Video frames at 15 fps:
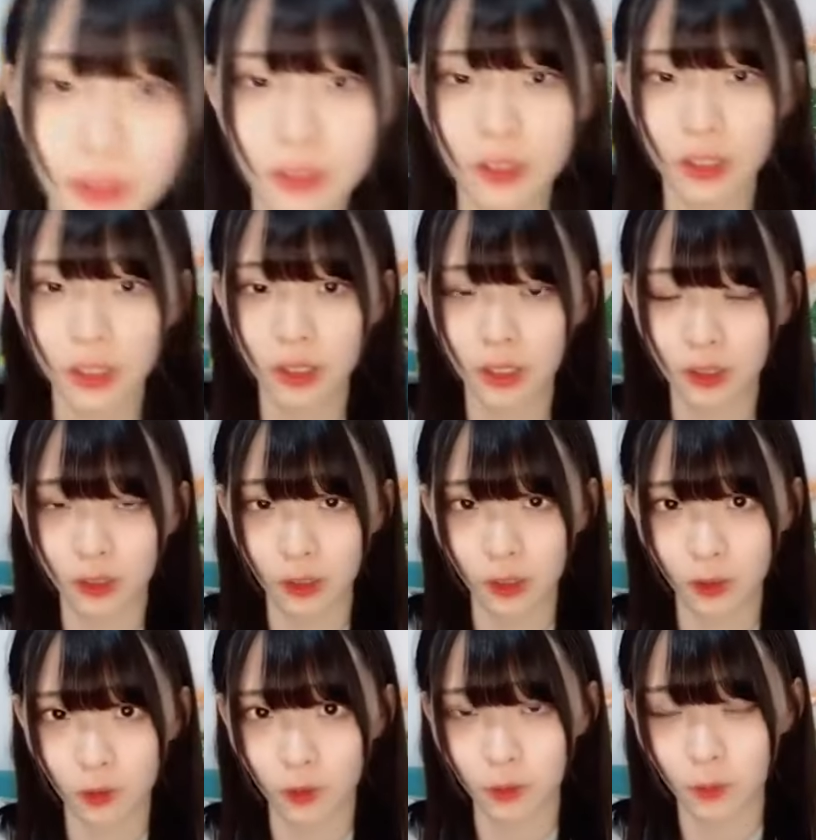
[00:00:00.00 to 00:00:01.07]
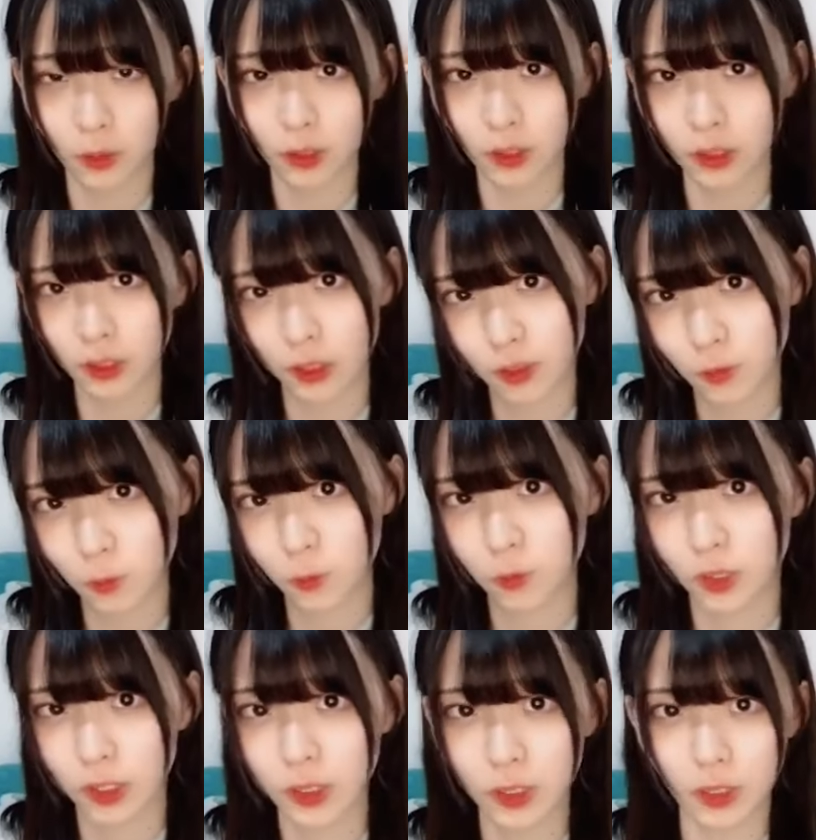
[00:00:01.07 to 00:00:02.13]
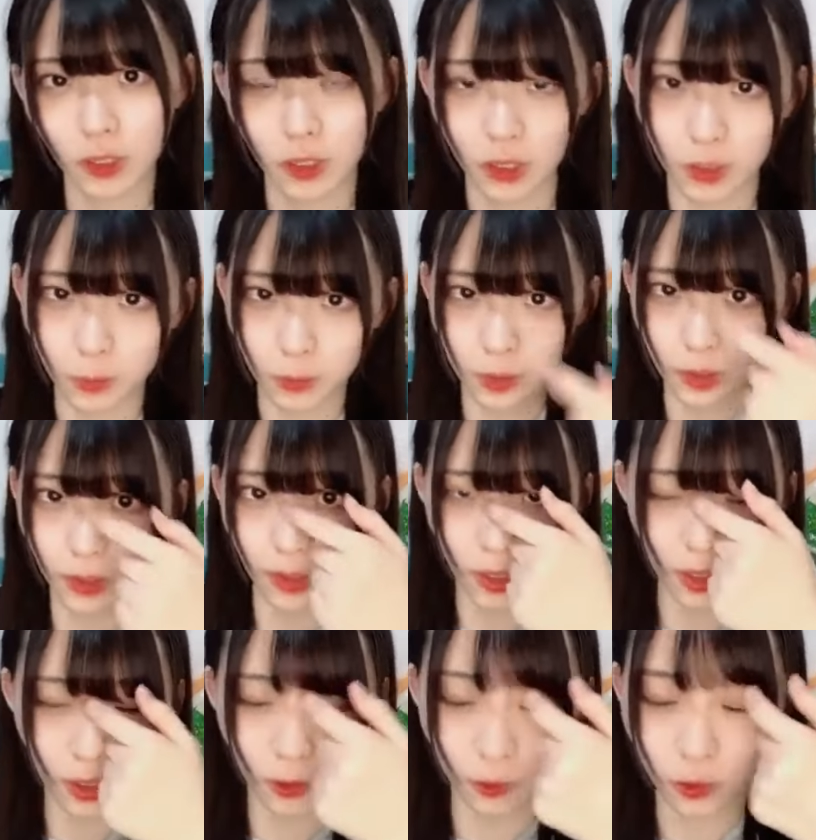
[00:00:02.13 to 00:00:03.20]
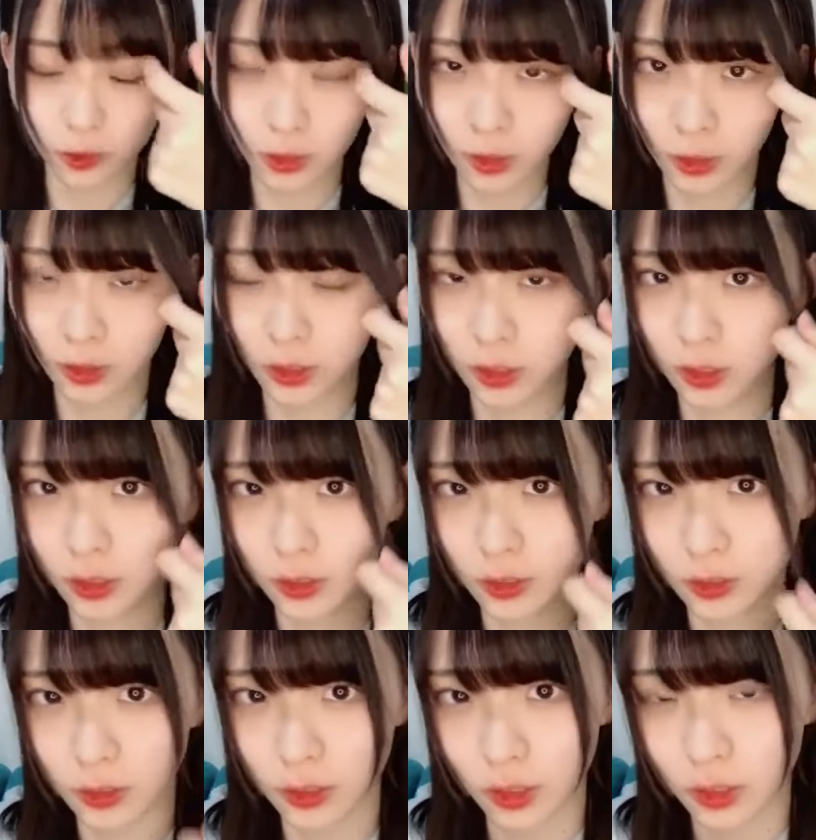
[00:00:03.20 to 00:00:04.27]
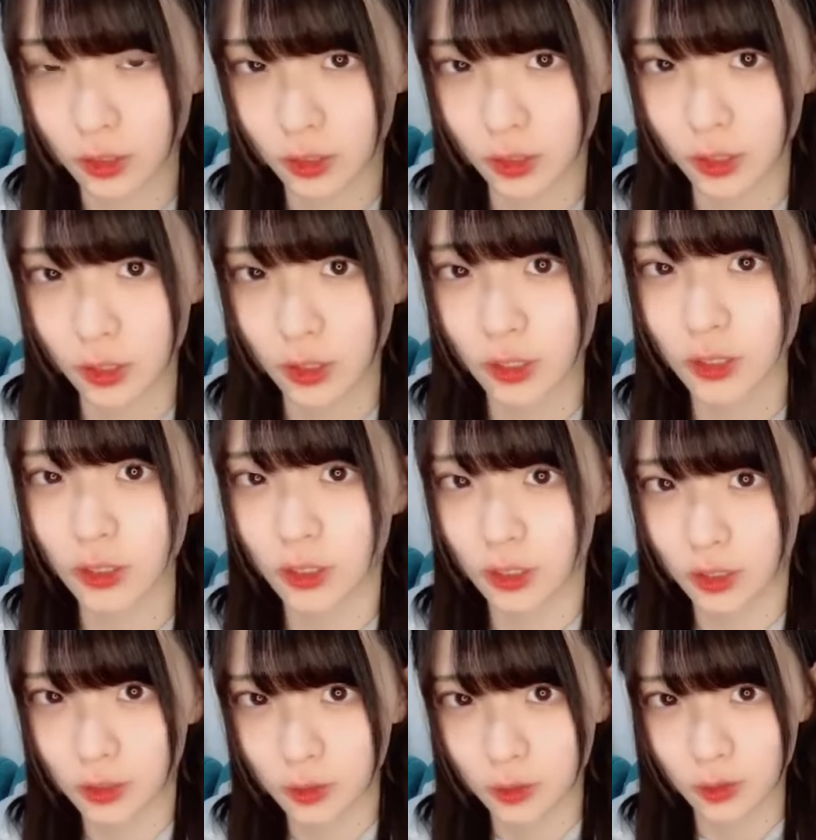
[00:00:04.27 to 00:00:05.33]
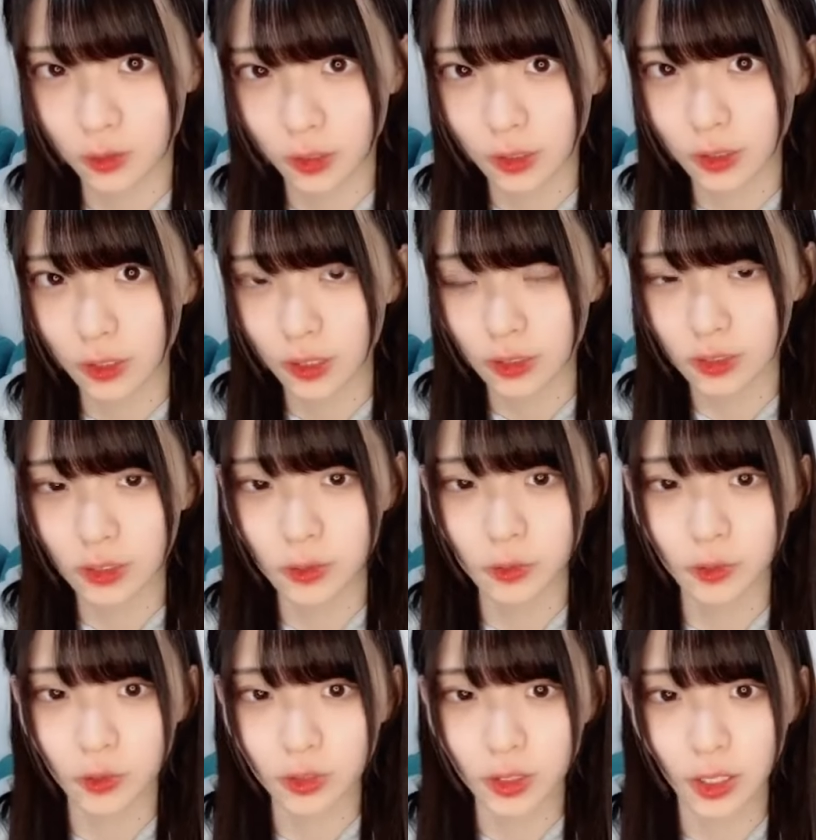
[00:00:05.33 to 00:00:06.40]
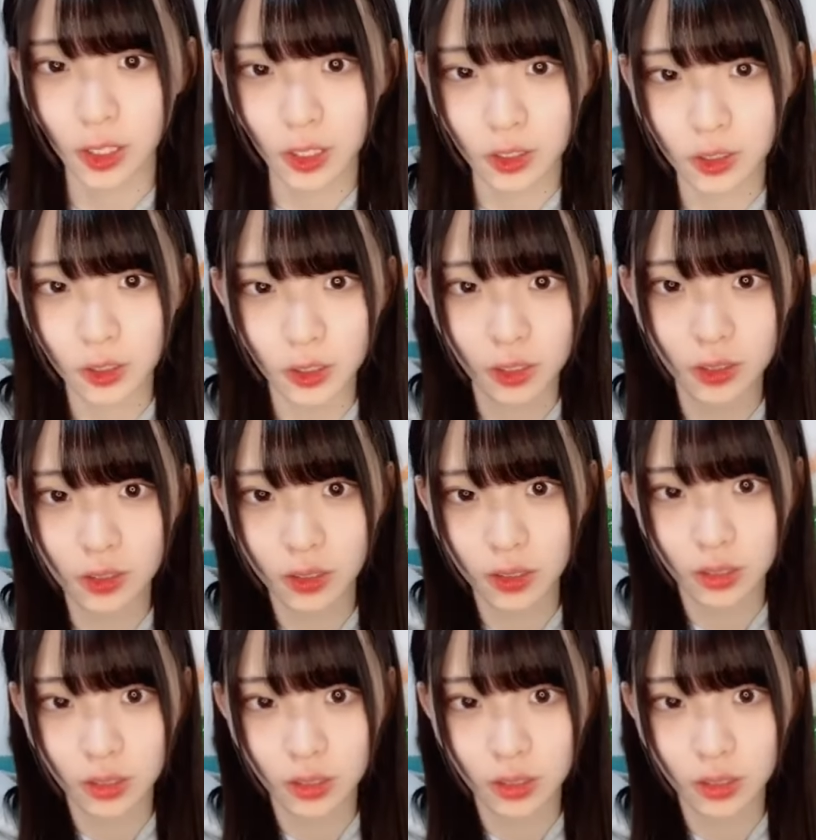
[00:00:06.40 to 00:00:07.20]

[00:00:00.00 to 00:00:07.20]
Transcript: 好きなんだけどでも赤系の方がいいかもしれないってことに最近気づいたからちょっと赤系にシフトチェンジって感